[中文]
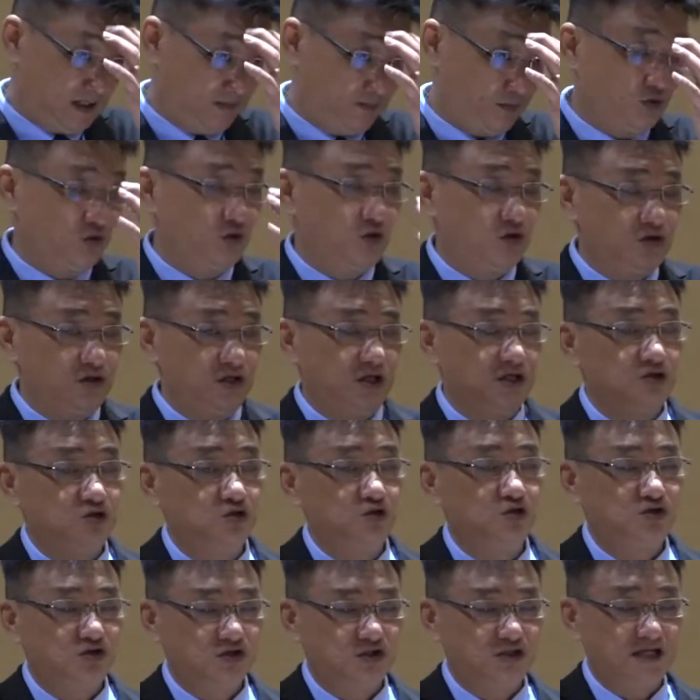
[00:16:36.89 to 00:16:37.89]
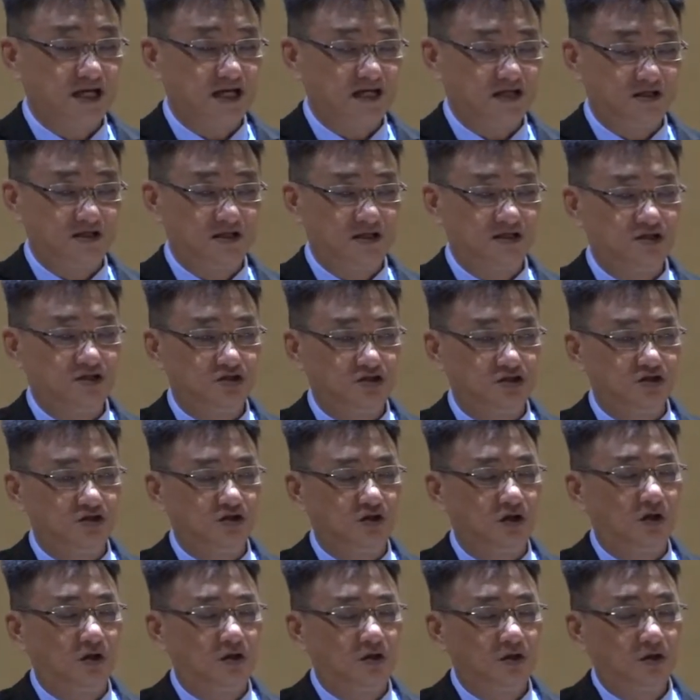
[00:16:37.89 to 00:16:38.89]
不过耶稣是大先知
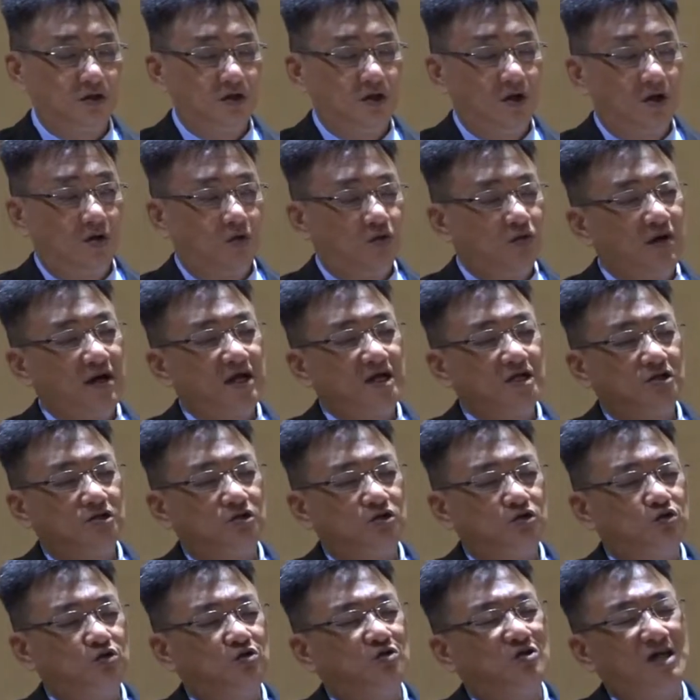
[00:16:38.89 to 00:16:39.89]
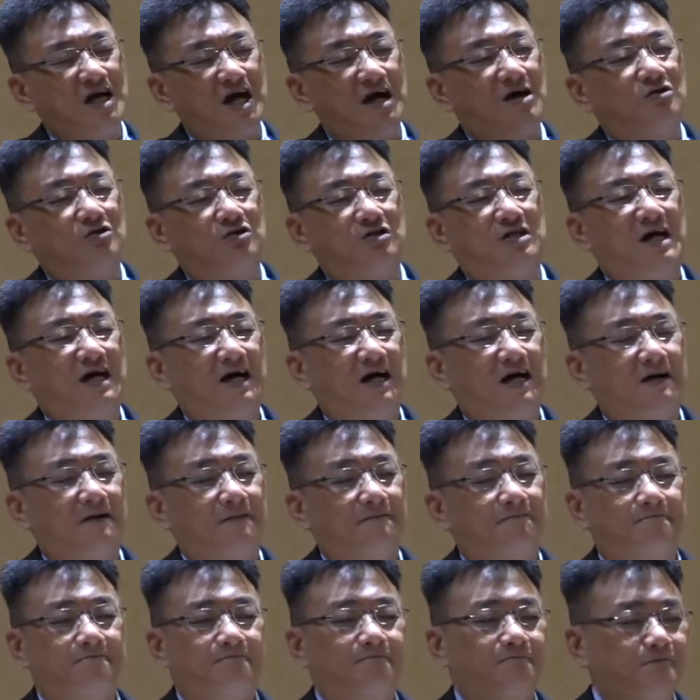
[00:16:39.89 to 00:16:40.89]
唯独靠他，
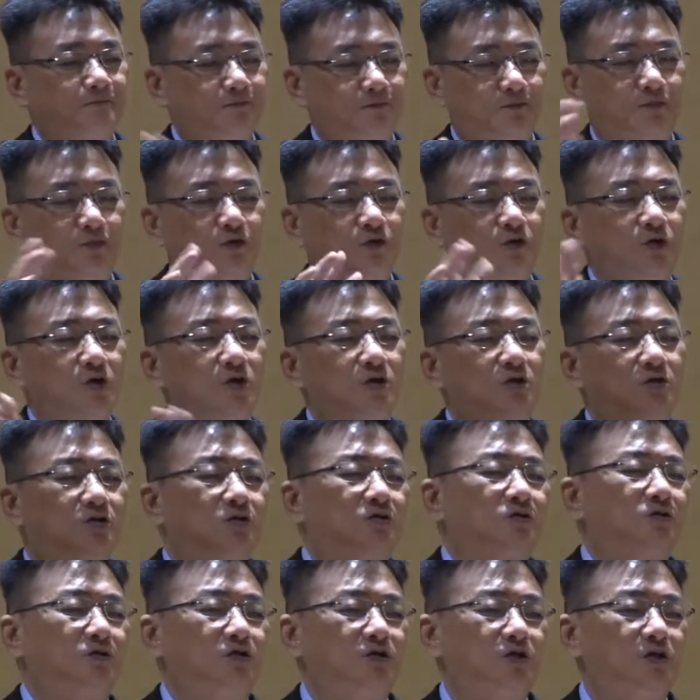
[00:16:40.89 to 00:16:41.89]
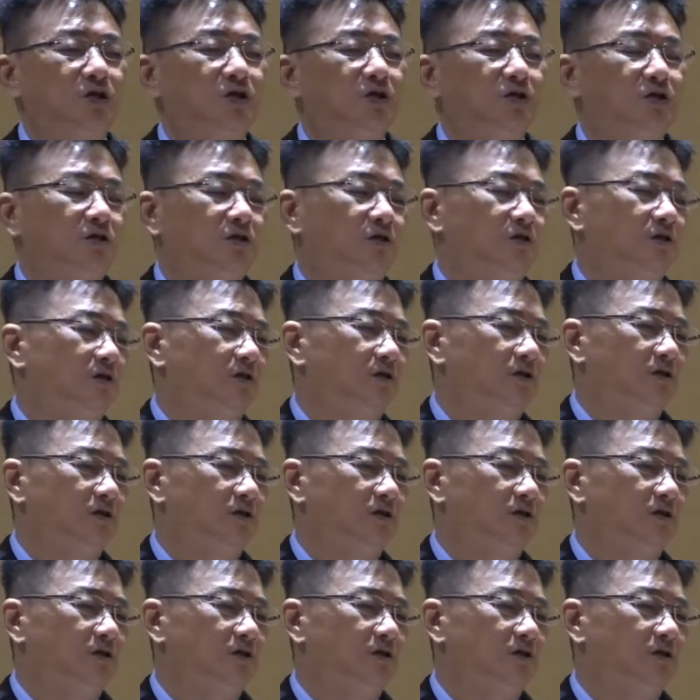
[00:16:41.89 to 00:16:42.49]
不用去